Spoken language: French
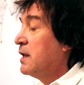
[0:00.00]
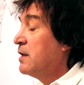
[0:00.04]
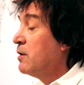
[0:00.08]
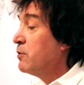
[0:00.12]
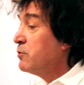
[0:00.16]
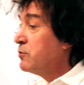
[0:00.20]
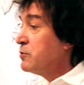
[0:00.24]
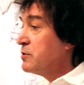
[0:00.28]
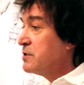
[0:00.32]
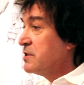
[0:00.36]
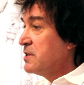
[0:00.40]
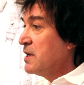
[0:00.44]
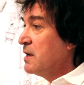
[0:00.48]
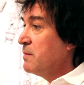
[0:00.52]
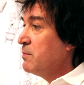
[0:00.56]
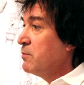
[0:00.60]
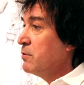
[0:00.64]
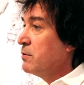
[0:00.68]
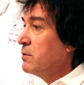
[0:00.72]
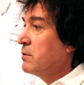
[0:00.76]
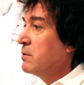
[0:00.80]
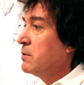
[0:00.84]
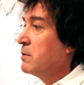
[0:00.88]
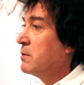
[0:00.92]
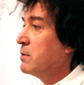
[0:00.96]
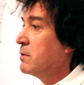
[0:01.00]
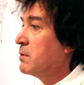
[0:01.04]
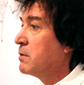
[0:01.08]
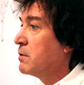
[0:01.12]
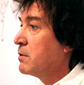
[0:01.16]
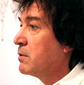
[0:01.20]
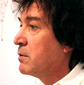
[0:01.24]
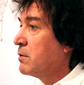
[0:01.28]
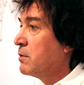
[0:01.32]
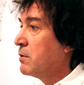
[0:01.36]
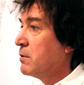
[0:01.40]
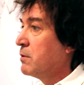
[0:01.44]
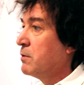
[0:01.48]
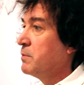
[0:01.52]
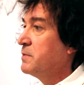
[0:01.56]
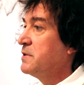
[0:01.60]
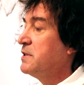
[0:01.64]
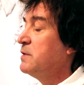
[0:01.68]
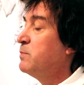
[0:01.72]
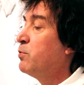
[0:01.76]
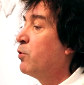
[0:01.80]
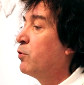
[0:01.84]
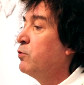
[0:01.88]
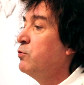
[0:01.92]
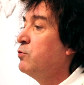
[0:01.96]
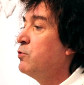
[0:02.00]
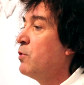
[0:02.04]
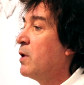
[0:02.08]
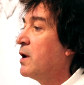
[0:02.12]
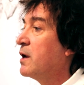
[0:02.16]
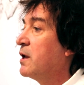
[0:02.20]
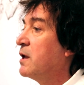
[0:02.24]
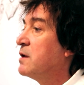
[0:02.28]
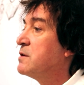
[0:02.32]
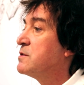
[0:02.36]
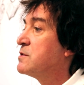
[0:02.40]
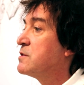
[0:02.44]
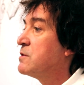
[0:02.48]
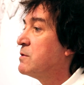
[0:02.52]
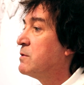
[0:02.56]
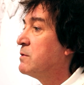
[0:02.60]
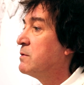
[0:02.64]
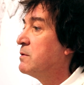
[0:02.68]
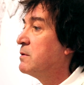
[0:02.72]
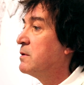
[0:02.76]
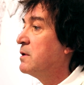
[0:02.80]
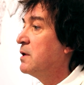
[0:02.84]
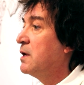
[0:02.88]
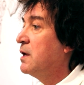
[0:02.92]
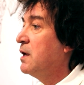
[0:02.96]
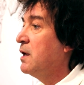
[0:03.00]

et dans le deuxième, euh, le petit Bruno a 15 ans.